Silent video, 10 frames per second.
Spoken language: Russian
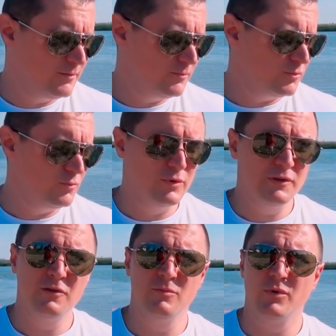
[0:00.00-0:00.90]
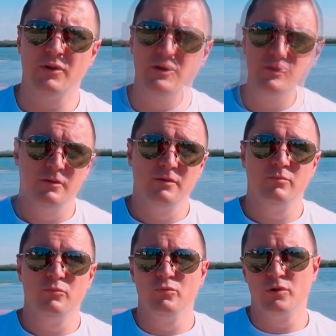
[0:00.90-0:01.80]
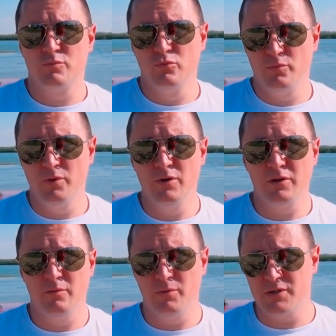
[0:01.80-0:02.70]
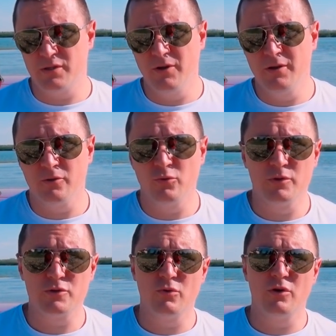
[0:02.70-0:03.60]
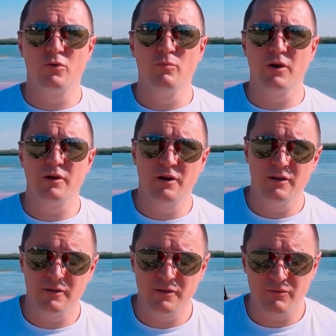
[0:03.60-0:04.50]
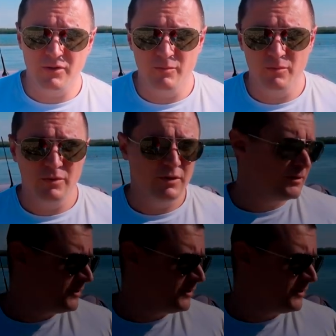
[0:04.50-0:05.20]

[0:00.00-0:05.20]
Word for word: Вот, ну, мы отъедем подальше, и у вас будет примерное представление о том, насколько громко играет этот автомобиль.